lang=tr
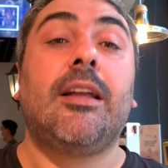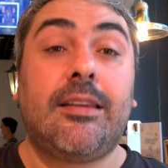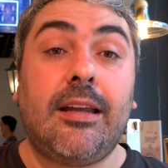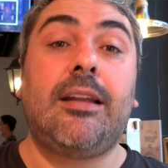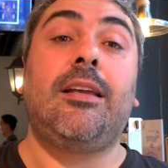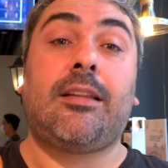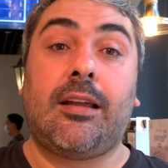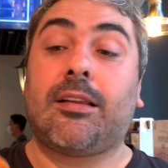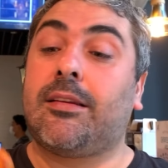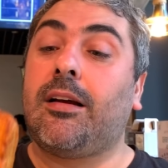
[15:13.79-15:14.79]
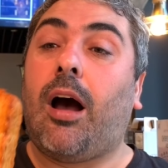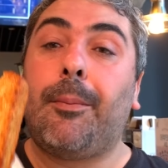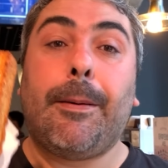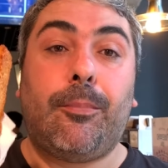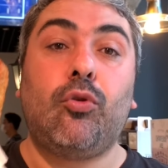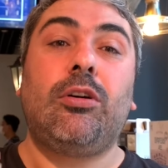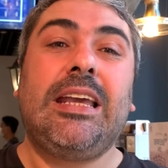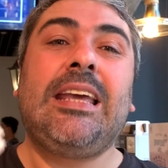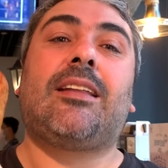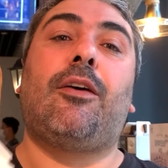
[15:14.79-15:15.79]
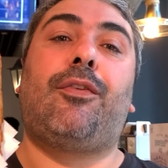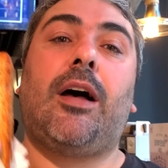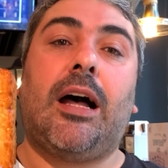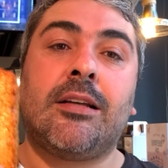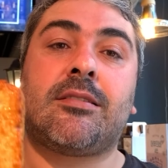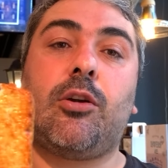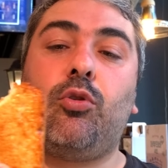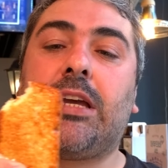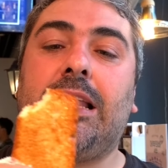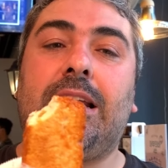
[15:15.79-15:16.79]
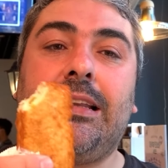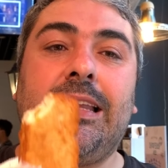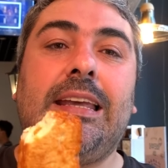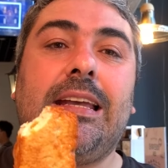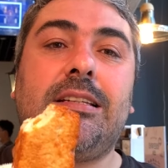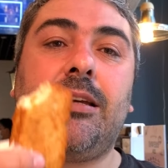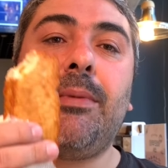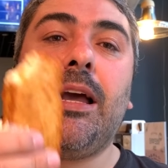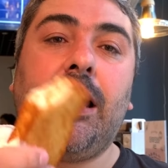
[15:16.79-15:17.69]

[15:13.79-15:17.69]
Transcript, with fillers: denedik tattık ama bu ilk defa Asya ülkelerinde yediğim